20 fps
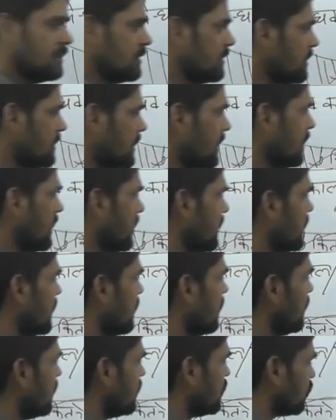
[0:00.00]
ठीक है ना
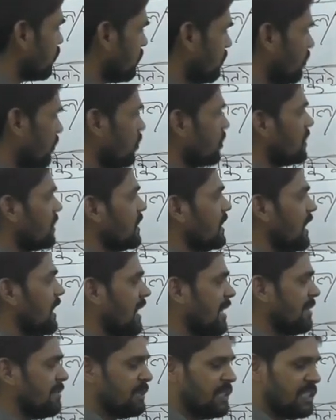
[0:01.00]
तो मूर्ति
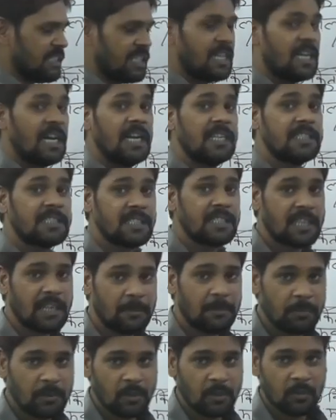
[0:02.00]
कला में जैसे कांसे का
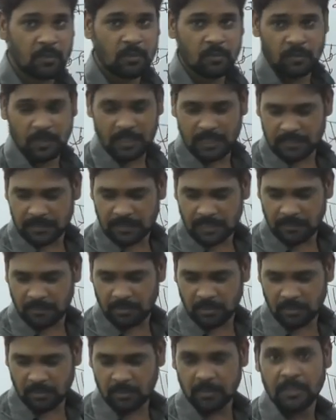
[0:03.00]
प्रयोग हुआ है तब
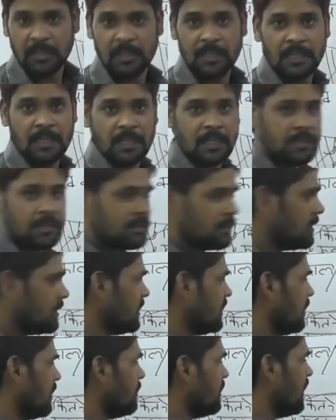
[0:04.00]
और
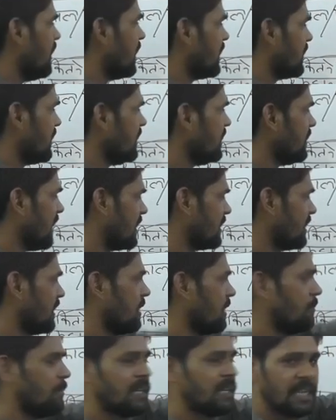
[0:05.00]
टीना मिला के कासा
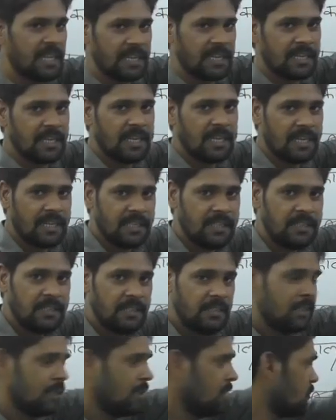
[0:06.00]
का बनाया गया है
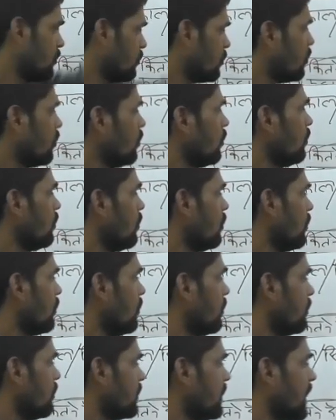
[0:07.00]
तो
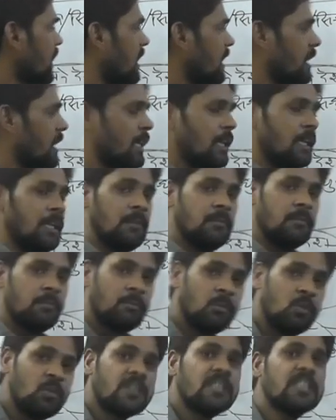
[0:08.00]
क्या है
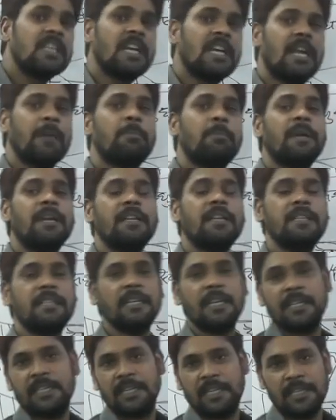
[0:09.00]
मूर्तिकला पढ़नी
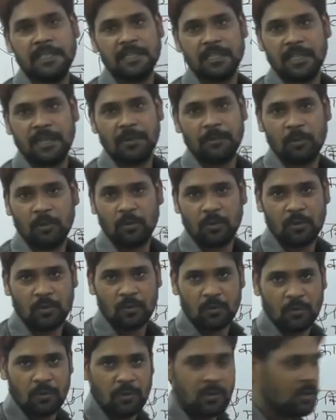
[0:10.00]
है यहीं से हम लोगों
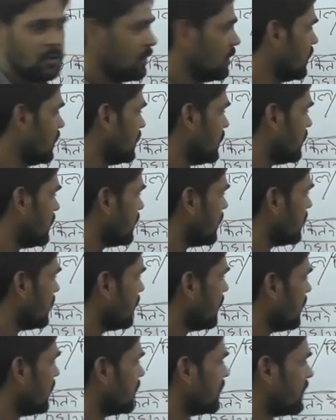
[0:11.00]
को ठीक है
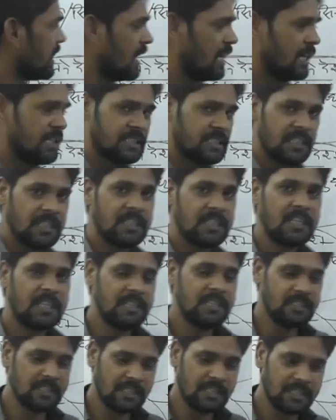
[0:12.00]
ना कहाँ
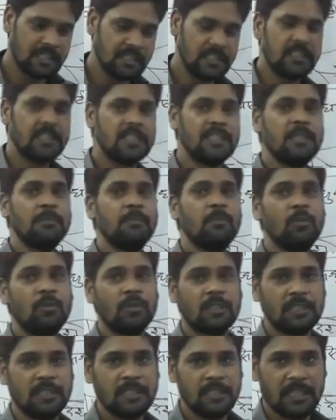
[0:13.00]
संग्रहित है किसकी
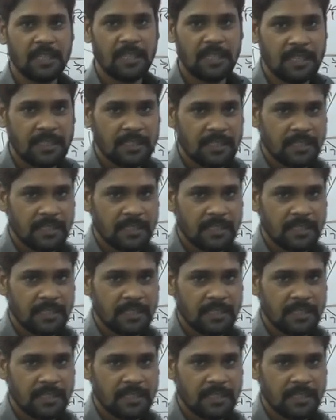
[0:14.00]
मूर्ति है